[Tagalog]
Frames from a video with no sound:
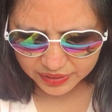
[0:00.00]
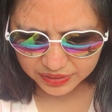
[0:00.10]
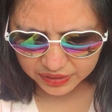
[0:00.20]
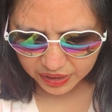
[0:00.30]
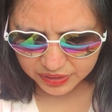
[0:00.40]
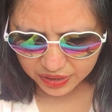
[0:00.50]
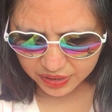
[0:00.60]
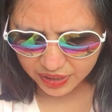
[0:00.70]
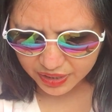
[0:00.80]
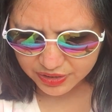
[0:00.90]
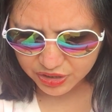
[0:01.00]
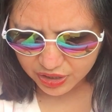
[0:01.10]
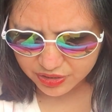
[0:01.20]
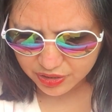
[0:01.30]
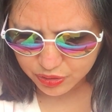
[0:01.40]
na tatanggihan
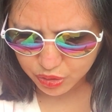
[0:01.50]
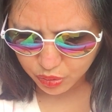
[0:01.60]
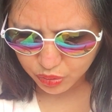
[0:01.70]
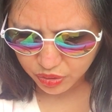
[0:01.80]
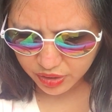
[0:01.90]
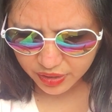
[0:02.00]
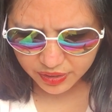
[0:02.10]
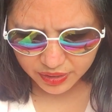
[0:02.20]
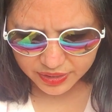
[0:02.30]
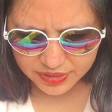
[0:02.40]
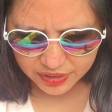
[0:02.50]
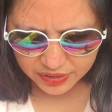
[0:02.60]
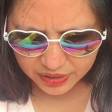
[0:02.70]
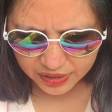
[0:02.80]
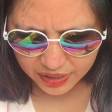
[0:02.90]
siya sa show
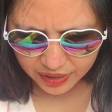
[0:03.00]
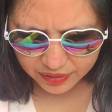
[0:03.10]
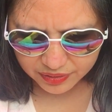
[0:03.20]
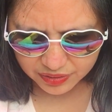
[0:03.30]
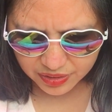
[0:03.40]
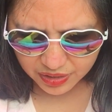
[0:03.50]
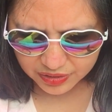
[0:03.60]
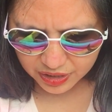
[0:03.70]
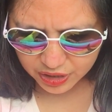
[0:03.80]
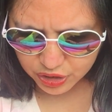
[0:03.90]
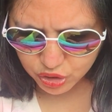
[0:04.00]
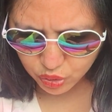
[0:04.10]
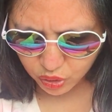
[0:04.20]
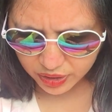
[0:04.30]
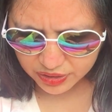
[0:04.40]
recently lang. na
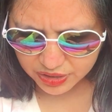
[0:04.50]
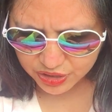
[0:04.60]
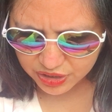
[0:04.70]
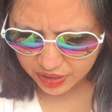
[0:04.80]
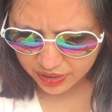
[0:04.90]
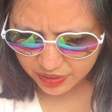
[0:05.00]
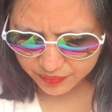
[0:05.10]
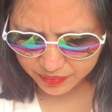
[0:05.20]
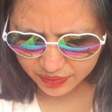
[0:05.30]
Naisyuhan din siya